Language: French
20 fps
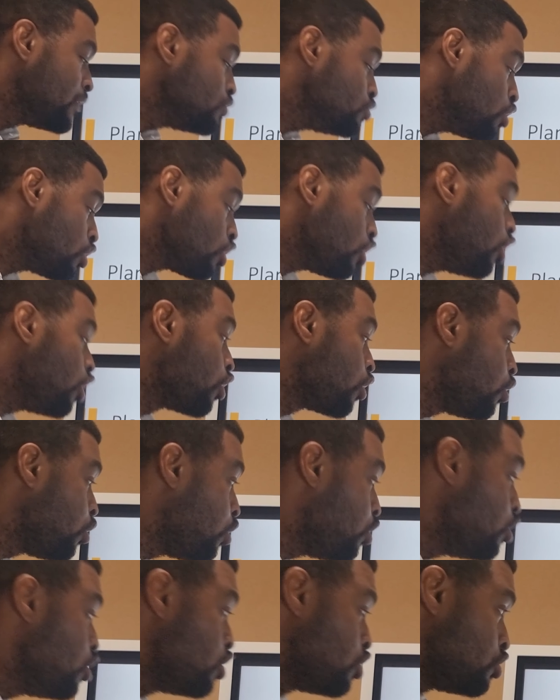Donc, en
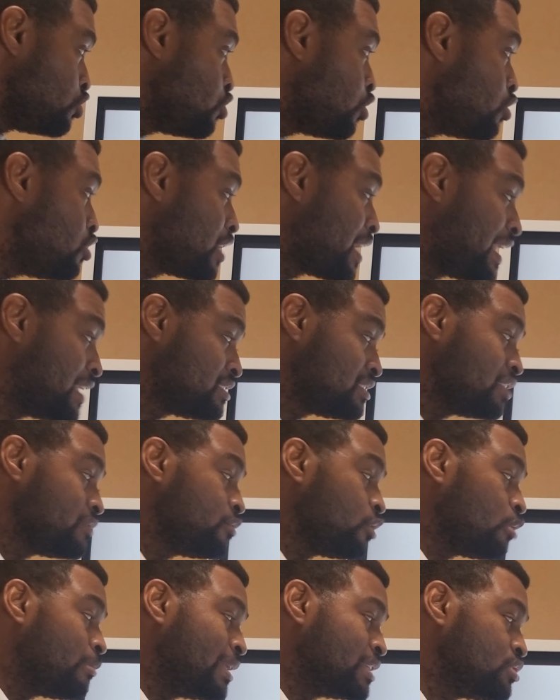gros, dans le cadre de cette
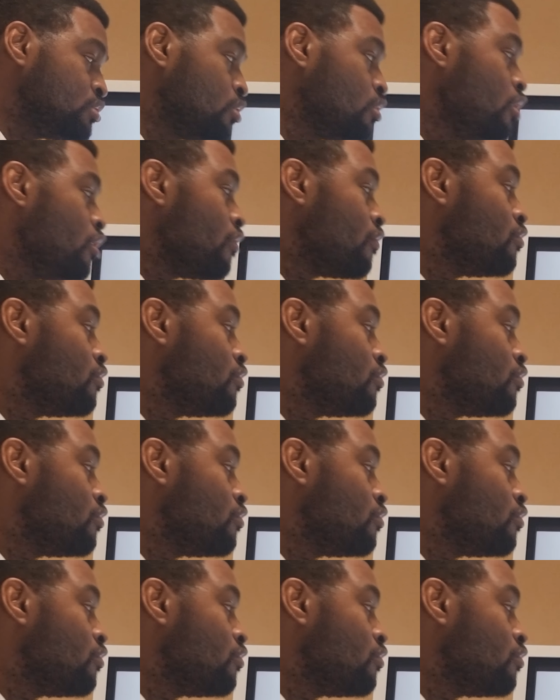formation,